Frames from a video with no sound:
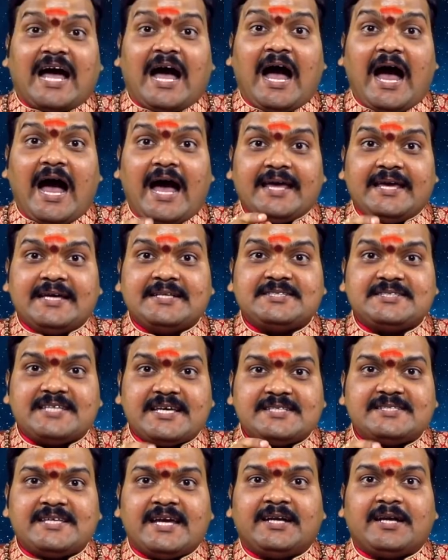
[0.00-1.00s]
సహాయం
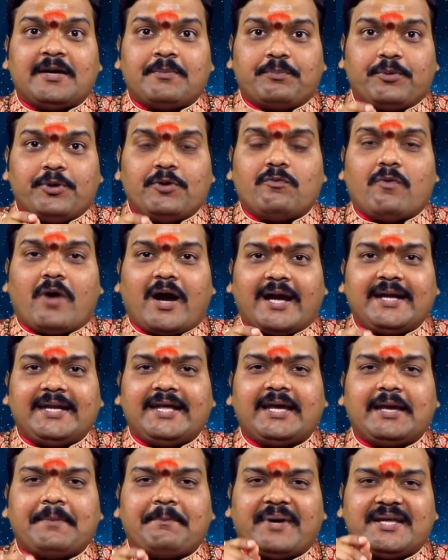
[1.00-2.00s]
చేసేటప్పుడు
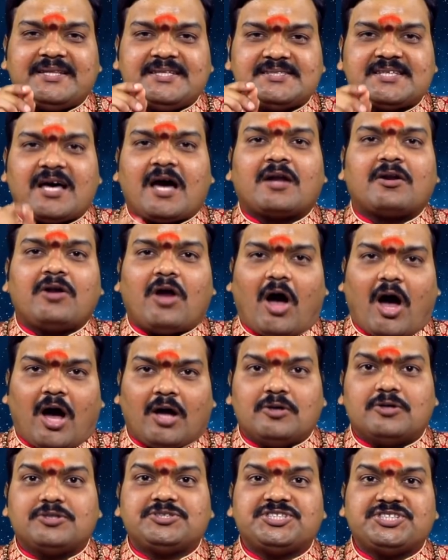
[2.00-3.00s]
ఒకటికి పదిసార్లు
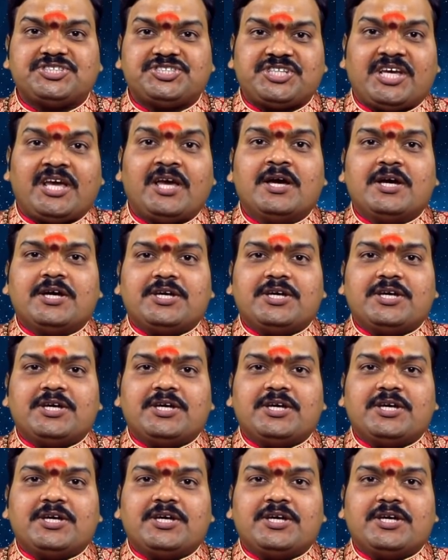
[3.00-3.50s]
ఆలోచించి